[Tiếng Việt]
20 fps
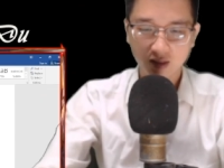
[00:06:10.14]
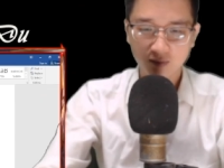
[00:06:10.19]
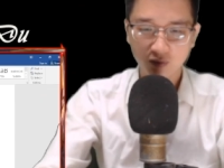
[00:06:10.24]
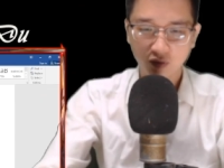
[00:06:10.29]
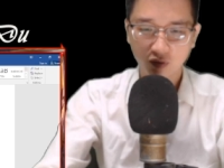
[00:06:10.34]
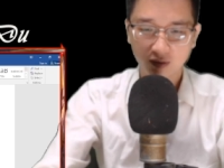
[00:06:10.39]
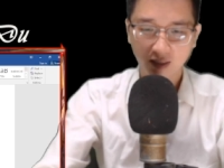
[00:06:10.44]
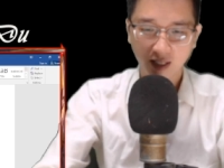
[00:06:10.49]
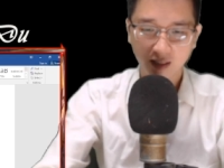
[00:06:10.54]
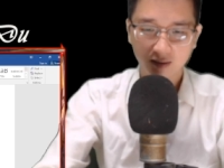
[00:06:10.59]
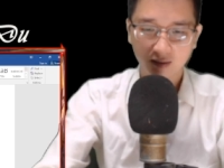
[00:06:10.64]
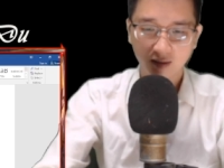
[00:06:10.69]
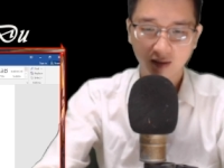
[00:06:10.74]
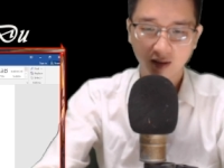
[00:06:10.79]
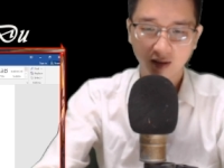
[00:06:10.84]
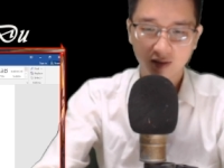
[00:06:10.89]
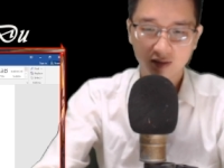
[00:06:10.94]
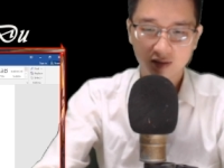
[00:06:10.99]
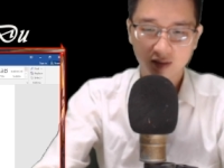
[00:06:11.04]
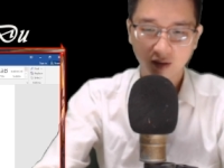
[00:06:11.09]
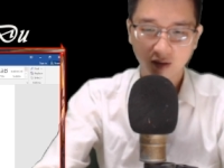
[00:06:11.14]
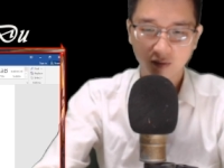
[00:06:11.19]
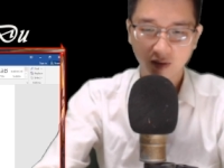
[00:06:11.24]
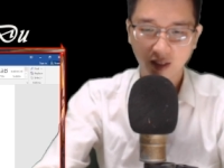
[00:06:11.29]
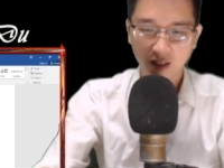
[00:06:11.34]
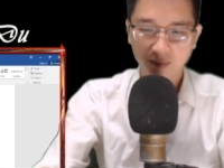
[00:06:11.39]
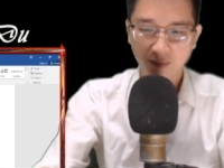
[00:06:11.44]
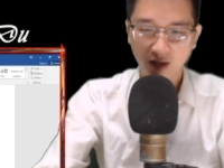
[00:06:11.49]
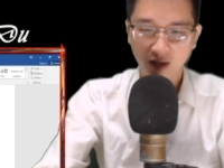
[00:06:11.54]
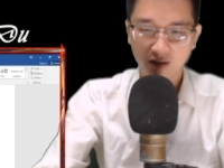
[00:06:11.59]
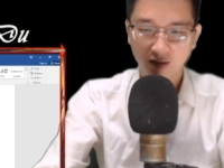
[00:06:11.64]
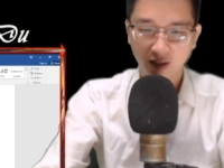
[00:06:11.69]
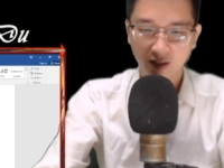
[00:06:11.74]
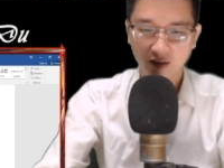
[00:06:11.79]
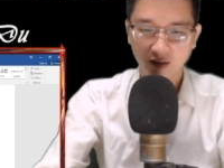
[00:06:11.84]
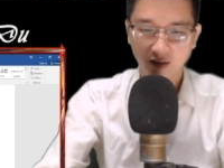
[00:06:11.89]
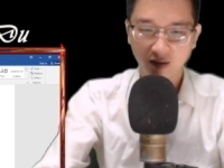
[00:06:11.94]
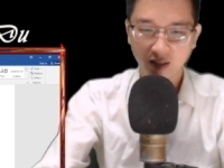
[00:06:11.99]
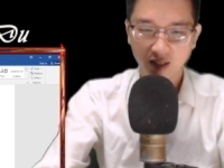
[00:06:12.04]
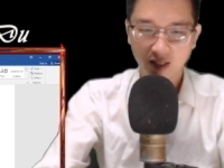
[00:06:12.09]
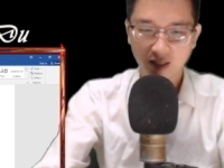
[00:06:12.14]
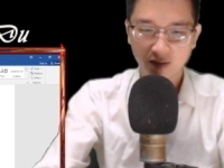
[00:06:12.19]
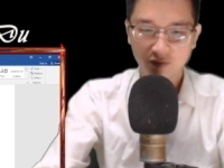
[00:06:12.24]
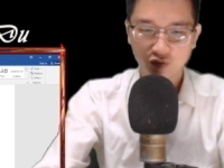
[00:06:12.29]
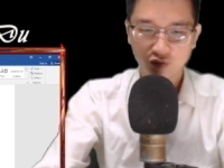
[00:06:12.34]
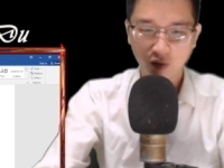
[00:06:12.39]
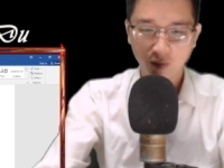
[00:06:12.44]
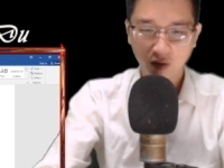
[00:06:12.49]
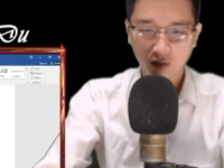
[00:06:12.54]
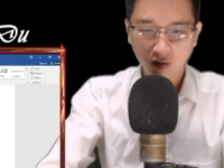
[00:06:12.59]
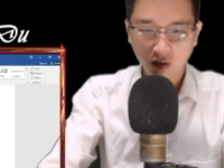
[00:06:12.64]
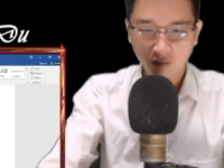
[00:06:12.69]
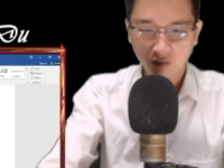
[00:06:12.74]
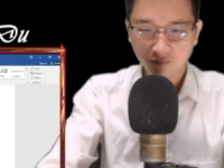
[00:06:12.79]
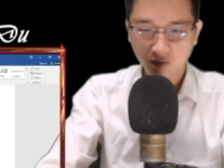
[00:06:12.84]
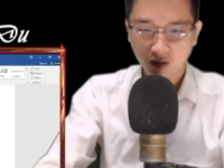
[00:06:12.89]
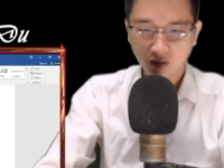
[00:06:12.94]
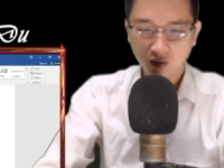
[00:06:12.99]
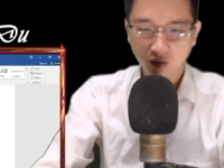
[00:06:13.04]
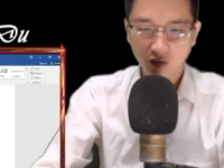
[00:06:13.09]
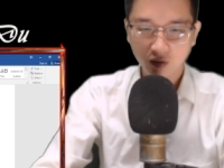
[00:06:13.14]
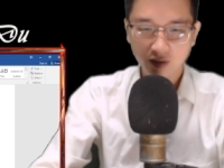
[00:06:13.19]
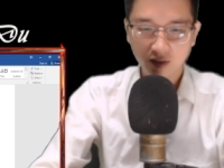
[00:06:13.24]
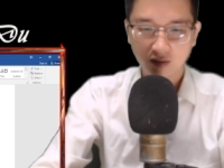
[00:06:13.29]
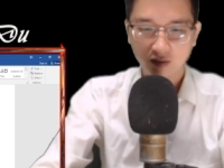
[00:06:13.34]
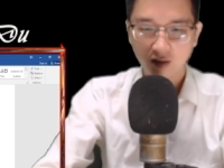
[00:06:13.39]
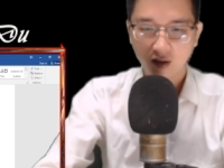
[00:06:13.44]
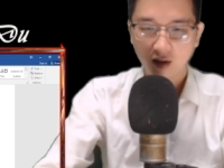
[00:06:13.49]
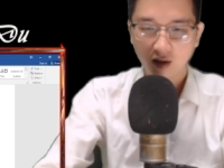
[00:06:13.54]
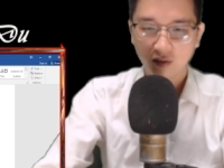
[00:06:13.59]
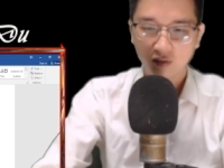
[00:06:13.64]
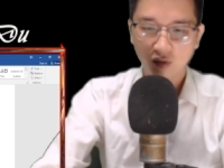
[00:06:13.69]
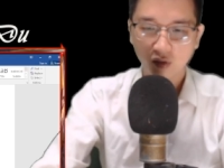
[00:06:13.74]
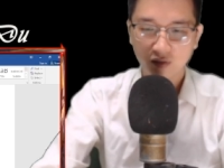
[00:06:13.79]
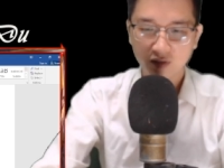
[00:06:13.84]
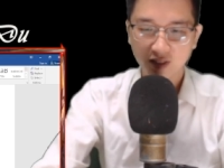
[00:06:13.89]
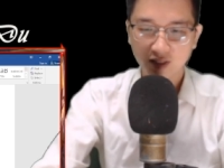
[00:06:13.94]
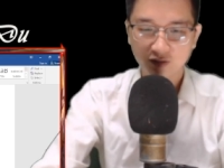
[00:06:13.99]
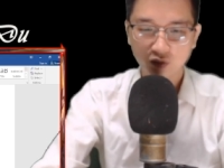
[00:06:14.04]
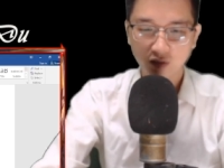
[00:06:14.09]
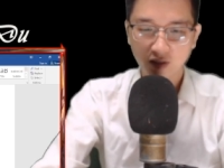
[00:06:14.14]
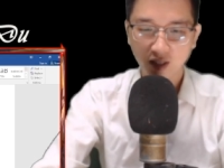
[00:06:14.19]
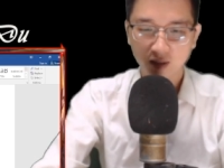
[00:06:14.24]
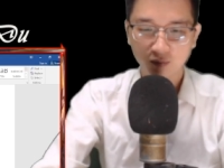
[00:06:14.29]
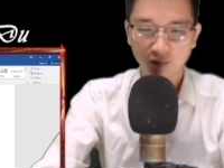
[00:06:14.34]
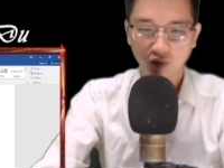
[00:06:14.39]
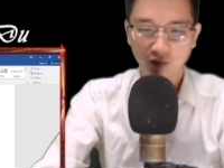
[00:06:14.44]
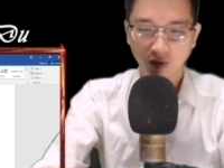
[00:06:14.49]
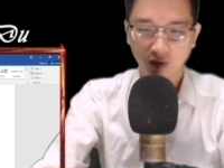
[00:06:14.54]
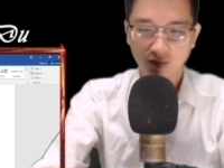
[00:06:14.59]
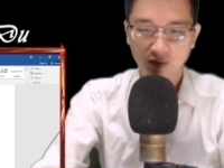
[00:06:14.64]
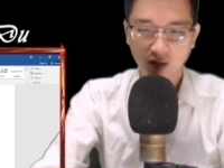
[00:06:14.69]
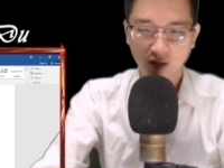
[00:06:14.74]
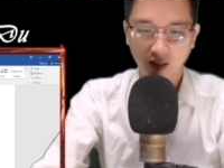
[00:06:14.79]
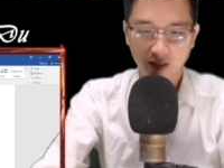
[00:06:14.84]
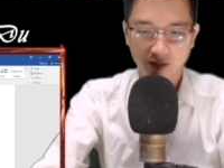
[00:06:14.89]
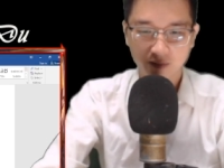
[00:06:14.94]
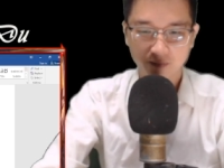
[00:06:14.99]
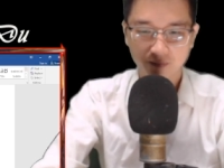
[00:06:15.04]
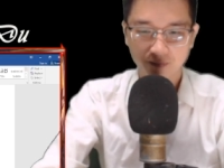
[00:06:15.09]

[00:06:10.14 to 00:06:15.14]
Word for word: một khắc, sau khi ba người rời đi, chỗ bọn họ vừa ngồi, đột nhiên xuất hiện một bóng người